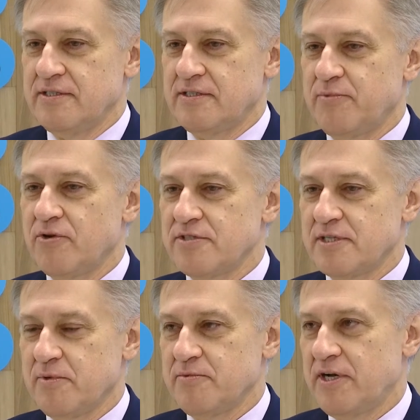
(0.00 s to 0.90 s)
że
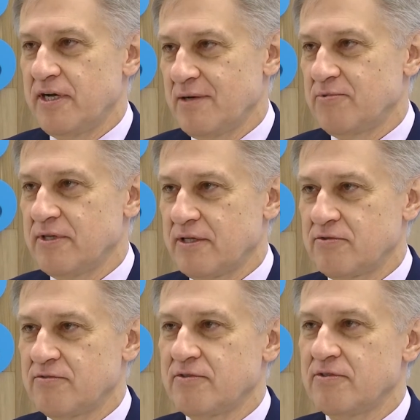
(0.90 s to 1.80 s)
proces pobierania
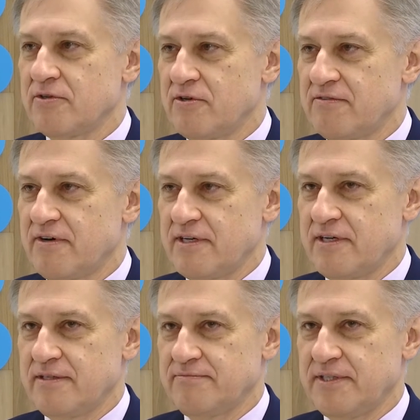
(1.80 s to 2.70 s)
podatków,
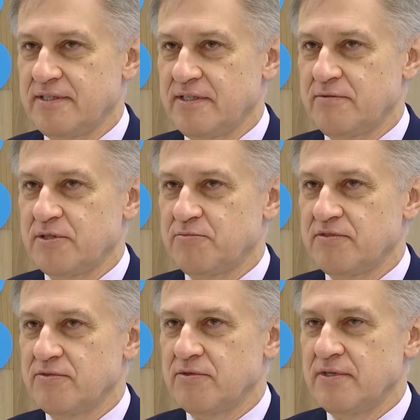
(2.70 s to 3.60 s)
kontrolowania e, ich
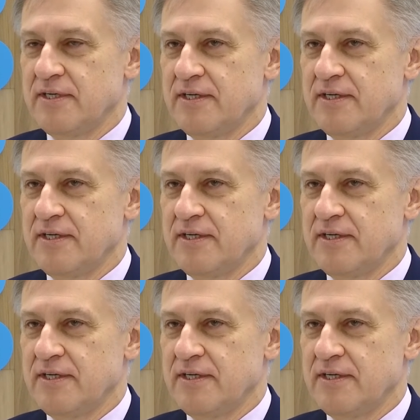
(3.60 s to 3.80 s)
przepływu